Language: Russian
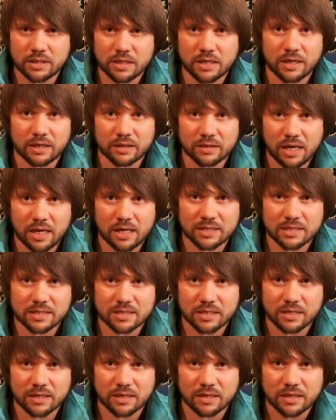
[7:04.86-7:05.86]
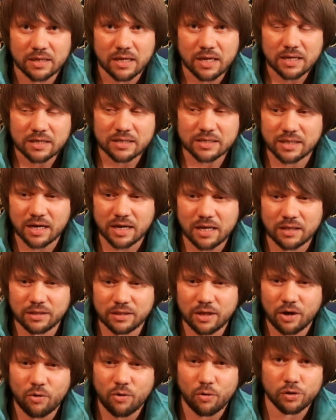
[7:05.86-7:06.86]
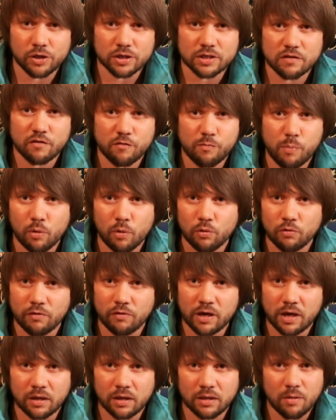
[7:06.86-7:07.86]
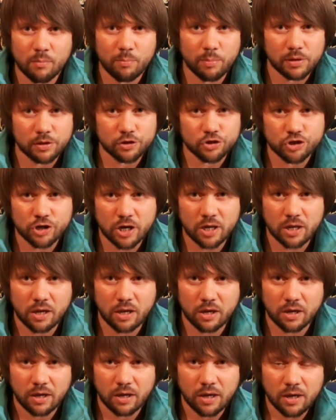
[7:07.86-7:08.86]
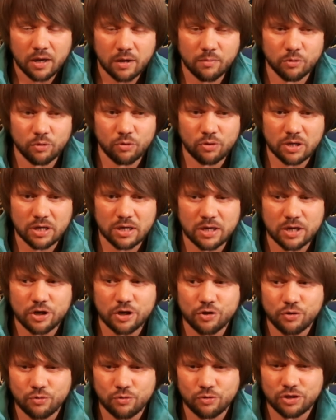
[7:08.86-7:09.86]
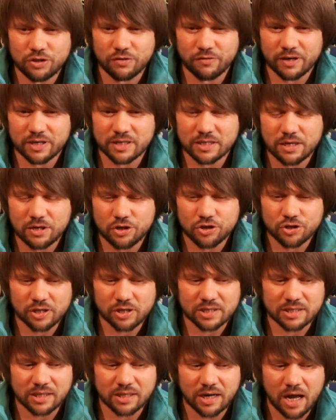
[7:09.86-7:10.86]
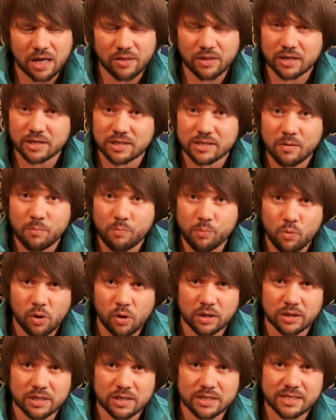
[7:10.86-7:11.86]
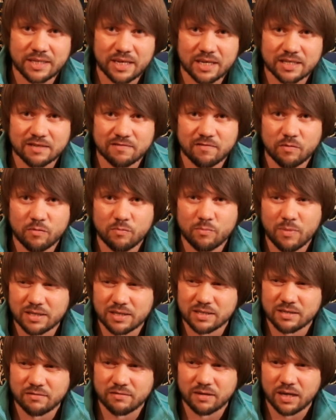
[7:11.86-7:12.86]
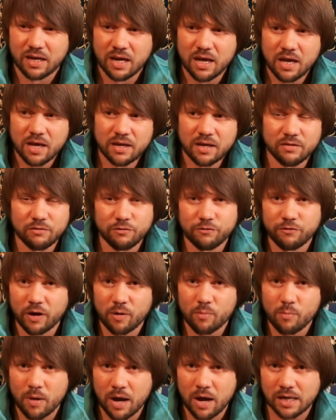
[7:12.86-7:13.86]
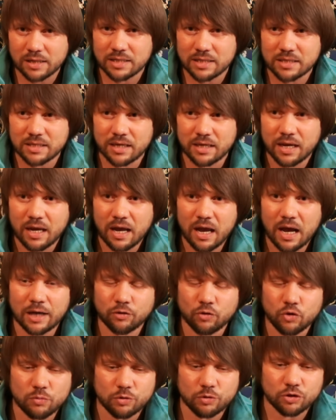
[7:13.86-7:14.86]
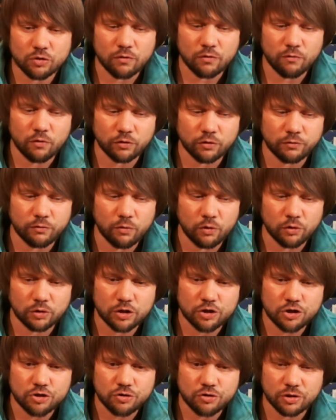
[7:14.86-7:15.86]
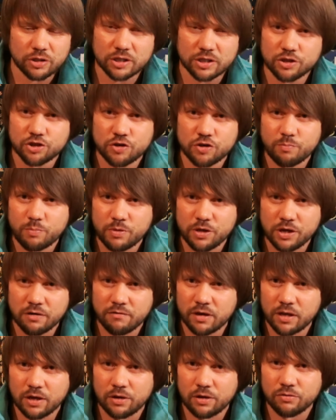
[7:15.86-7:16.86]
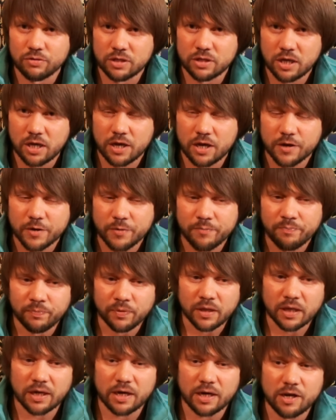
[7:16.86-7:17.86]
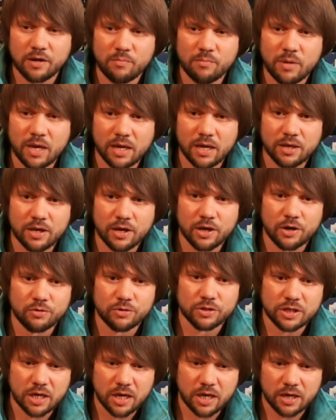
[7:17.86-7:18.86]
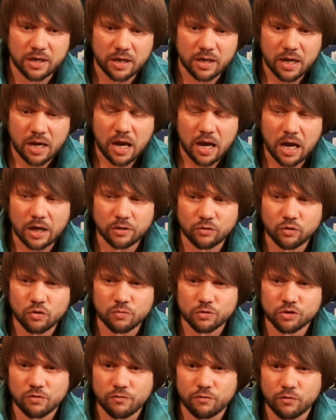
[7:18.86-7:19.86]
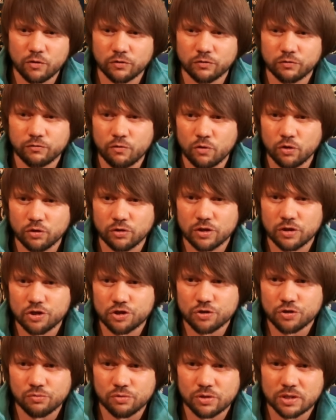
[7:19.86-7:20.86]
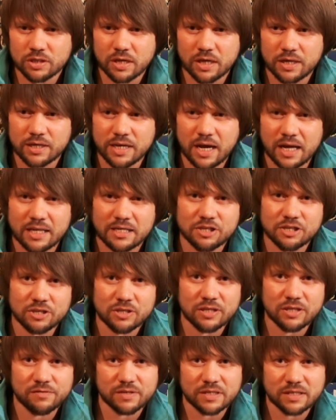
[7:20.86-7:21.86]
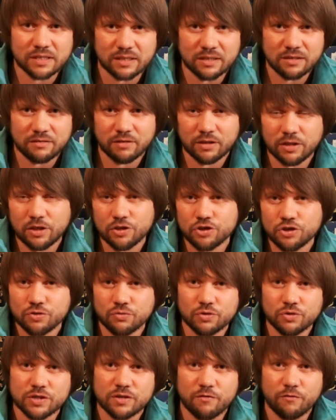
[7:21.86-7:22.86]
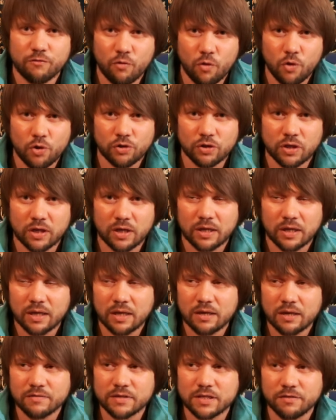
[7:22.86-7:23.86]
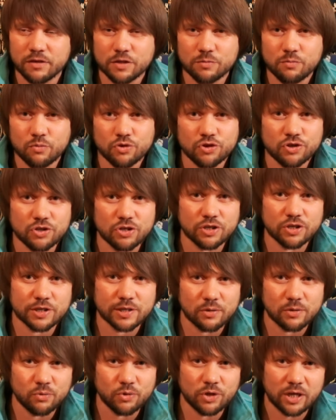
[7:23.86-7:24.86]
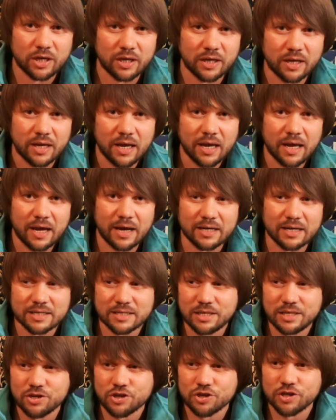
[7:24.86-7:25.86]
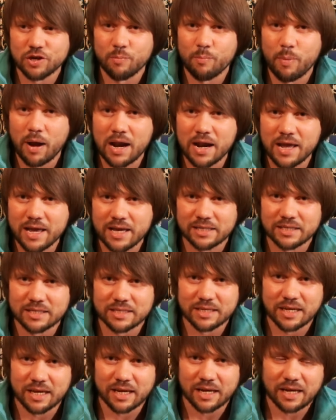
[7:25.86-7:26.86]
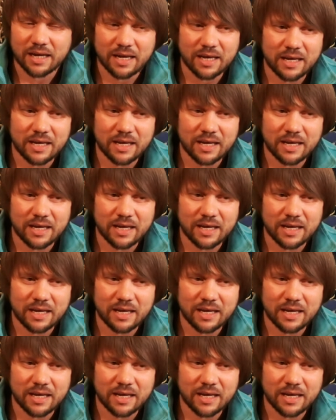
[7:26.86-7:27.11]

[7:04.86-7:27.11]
и деградации, Страны находятся в полувоенном положении. Многие люди в различных странах запуганы средствами массовых информаций о том, что вот-вот начнется чипирование людей, клеймение людей, о том, что вот-вот начнутся ядерные взрывы, начнутся войны, всевозможные слухи о различных болезнях